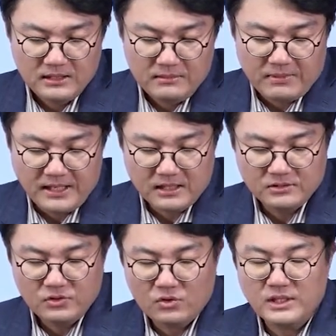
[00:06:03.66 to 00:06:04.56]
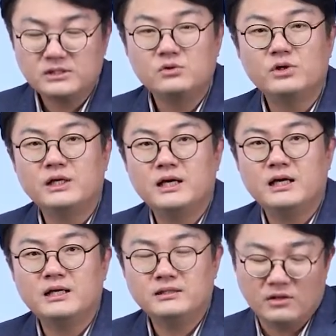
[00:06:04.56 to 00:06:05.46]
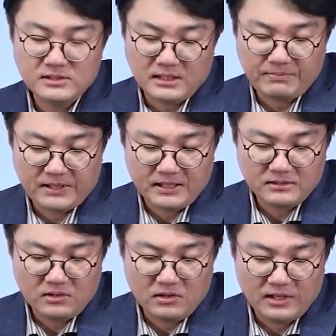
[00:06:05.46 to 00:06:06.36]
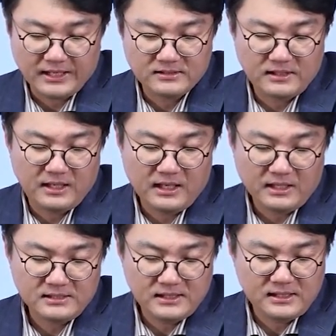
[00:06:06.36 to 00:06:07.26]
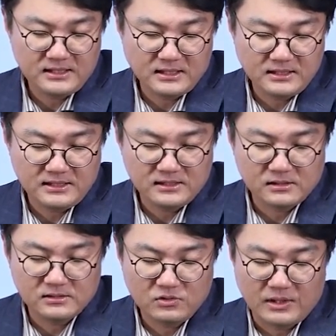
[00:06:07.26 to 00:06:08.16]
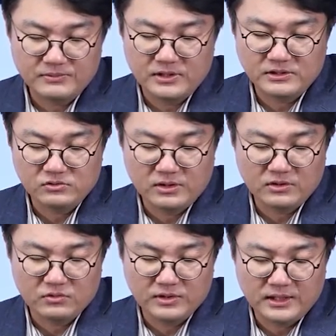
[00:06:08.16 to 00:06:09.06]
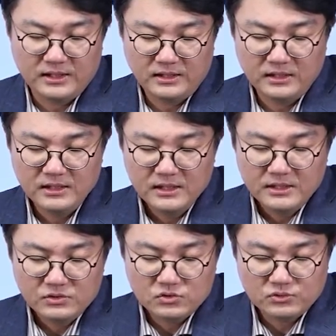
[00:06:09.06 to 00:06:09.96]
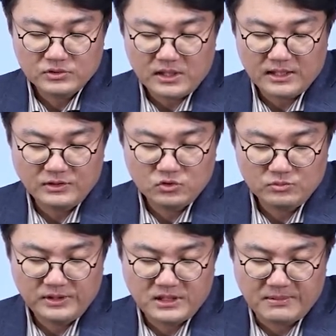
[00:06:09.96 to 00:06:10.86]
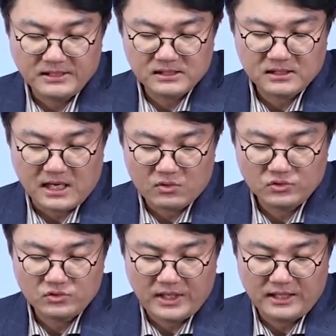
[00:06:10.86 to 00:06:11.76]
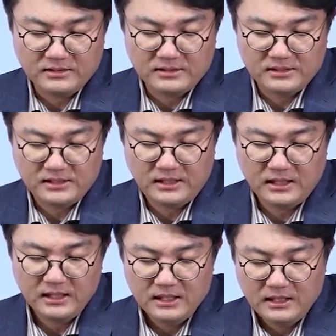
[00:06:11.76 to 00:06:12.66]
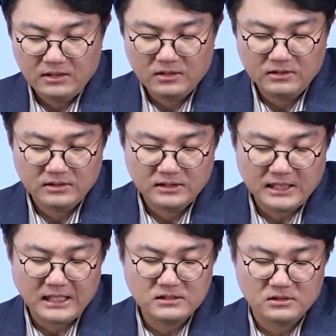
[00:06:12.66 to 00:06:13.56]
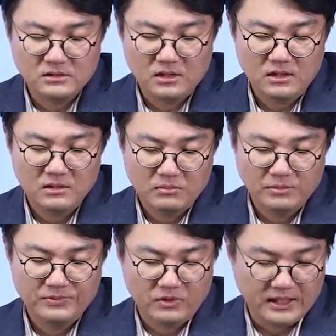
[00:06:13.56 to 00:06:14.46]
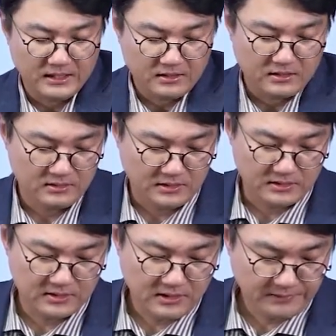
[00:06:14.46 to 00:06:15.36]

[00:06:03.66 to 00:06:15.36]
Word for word: 만약 의료과실로 인한 형사재판에서 엑스레이나 CT 사진이 디지털 증거로 압수 제출된 경우에 수사관이 충분히 재반식을 갖고 수사했는지 이런 것들을 따져서 볼 필요가 있는 것들이죠.